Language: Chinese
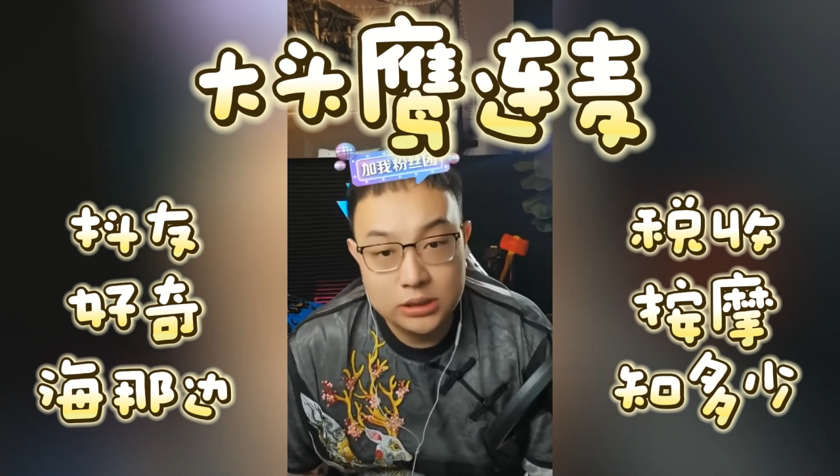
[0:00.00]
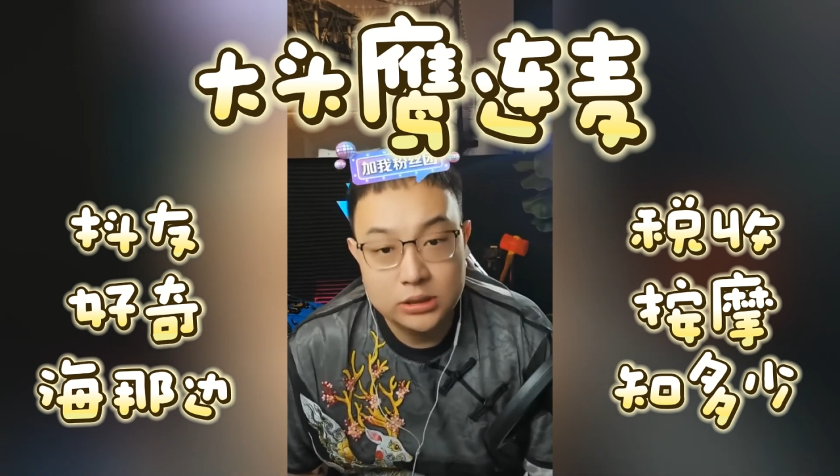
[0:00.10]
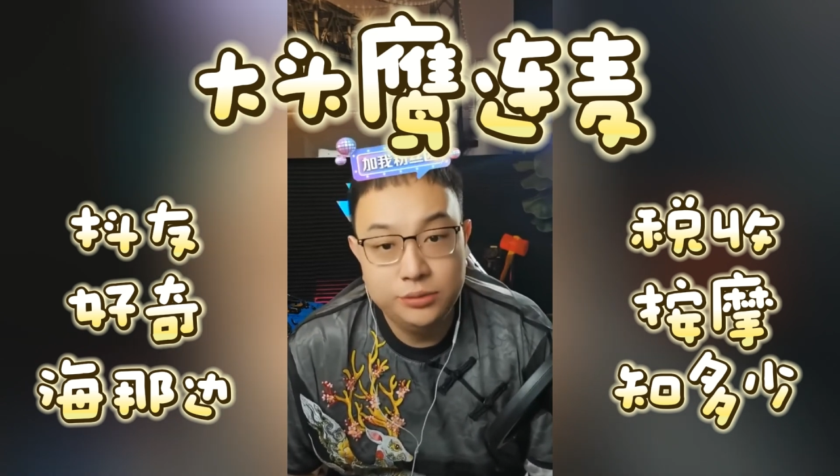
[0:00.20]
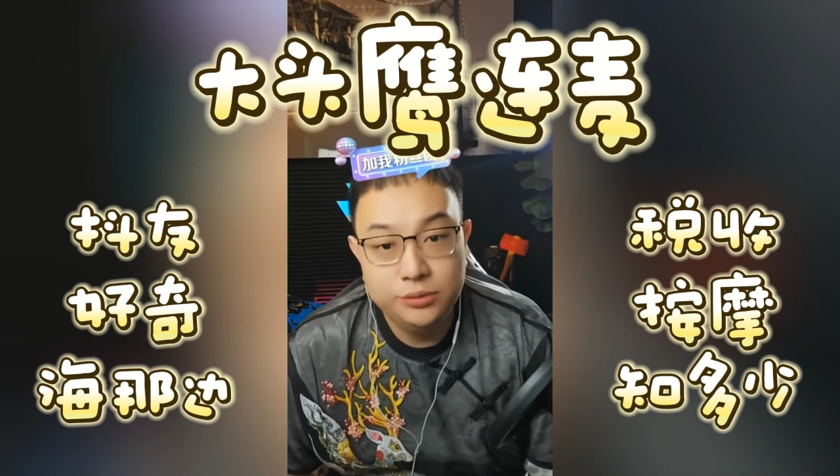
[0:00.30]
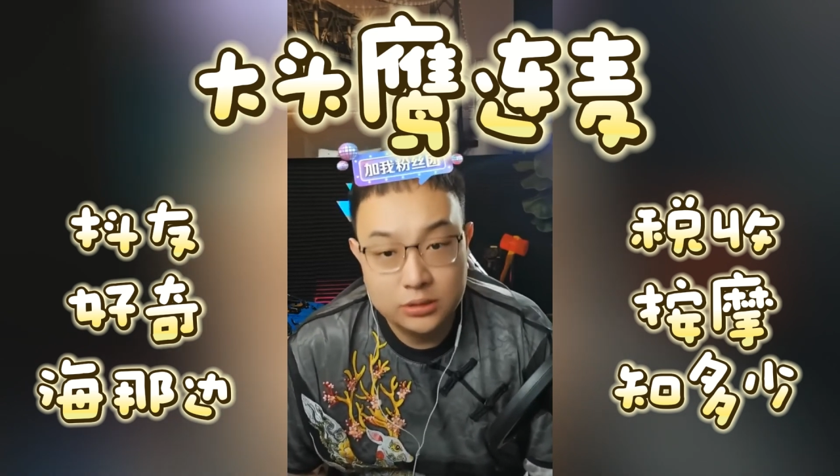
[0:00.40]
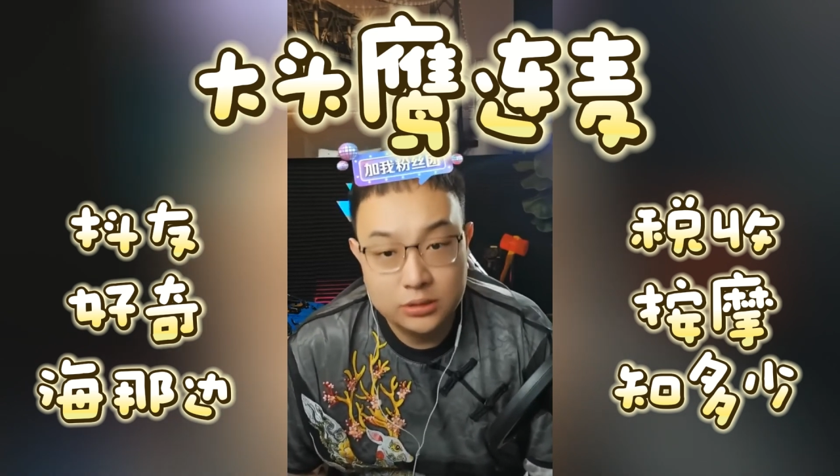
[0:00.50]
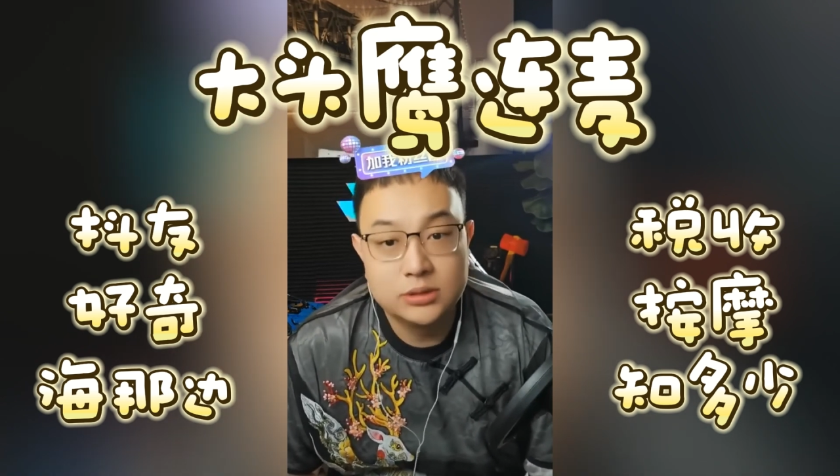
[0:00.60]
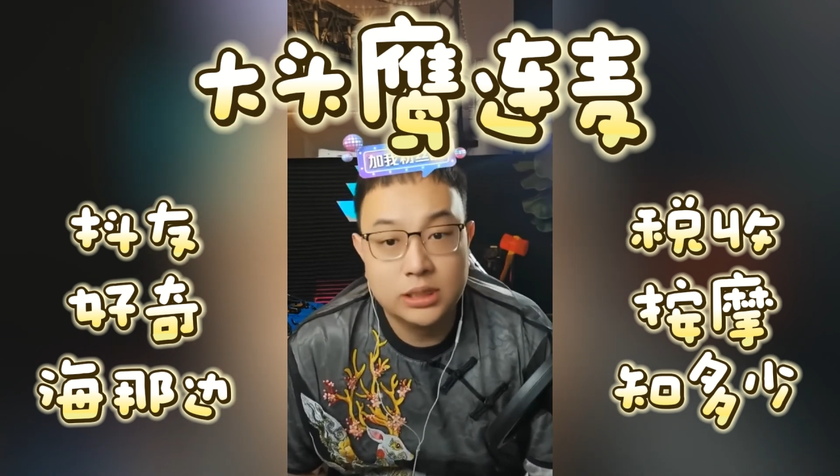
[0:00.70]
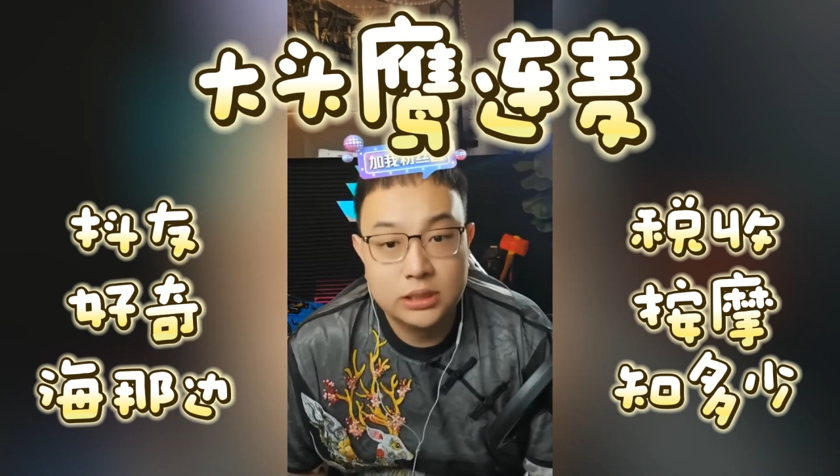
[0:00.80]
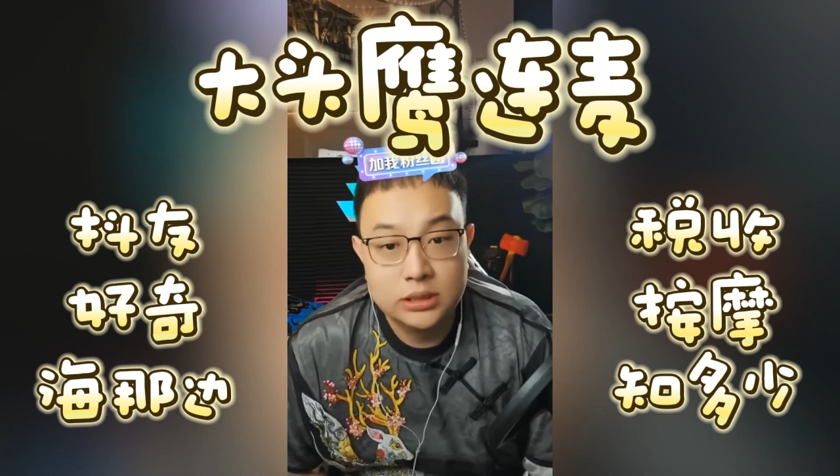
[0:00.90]
一个月能
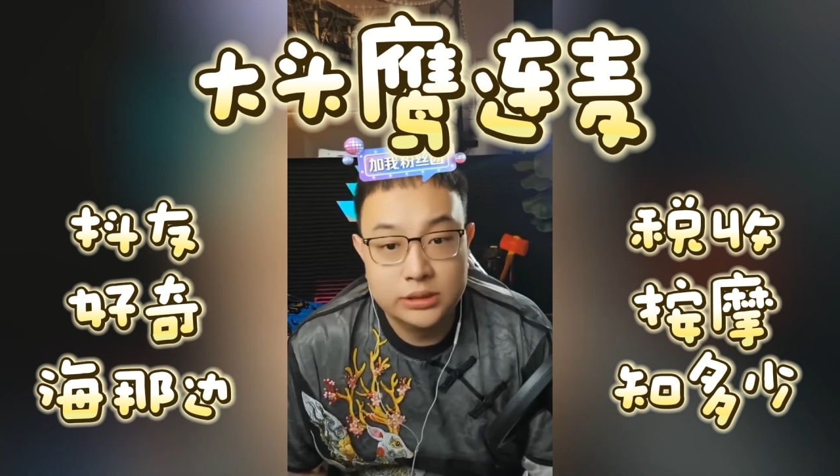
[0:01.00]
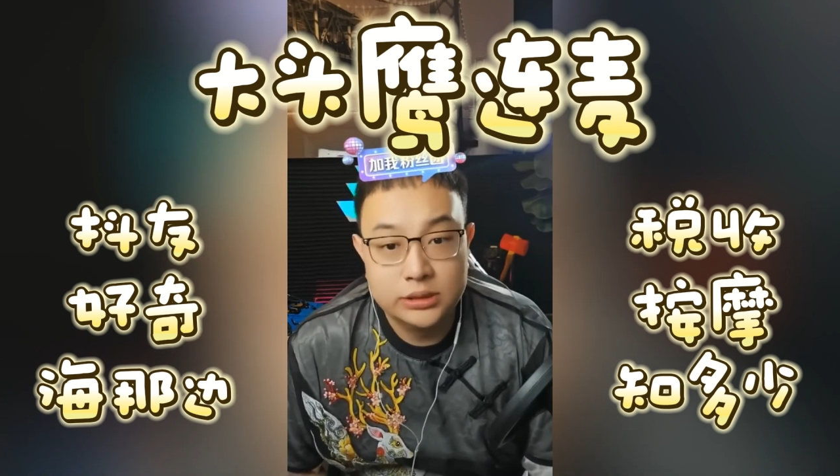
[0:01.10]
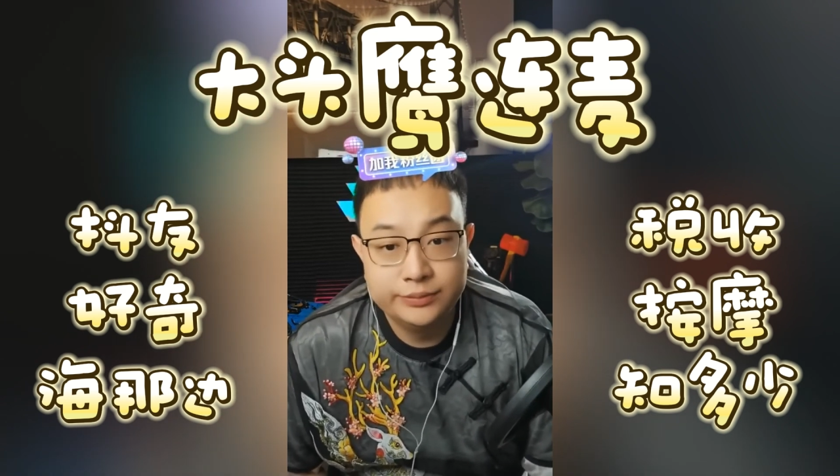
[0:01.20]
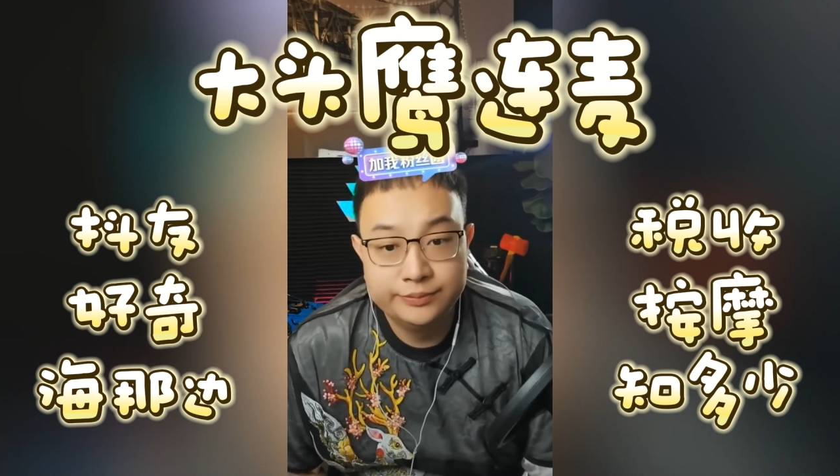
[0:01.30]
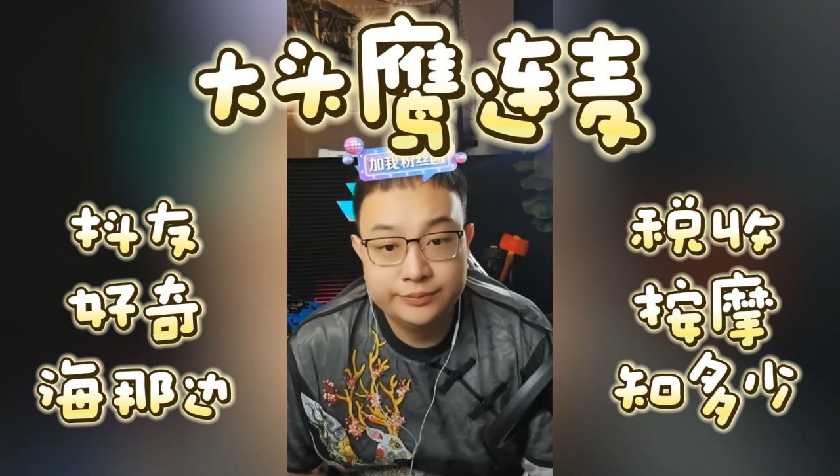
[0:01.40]
到三十七，